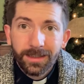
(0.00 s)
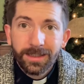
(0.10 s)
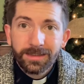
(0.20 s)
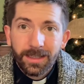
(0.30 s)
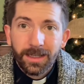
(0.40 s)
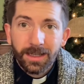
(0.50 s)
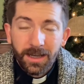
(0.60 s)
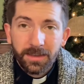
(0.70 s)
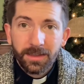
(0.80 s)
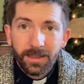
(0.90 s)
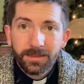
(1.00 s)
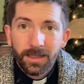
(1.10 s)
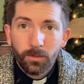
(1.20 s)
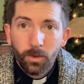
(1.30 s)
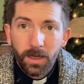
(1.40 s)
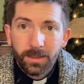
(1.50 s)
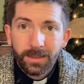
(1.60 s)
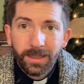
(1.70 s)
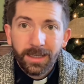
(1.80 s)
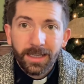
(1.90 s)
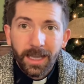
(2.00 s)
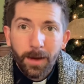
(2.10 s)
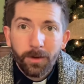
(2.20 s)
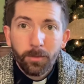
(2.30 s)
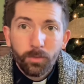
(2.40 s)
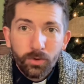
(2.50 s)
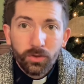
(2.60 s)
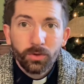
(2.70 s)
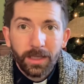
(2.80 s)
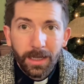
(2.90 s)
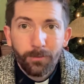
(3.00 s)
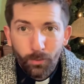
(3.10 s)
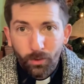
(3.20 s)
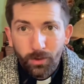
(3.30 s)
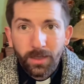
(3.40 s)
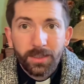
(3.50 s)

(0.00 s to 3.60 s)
esa carta de San Juan, que habla mucho del amor.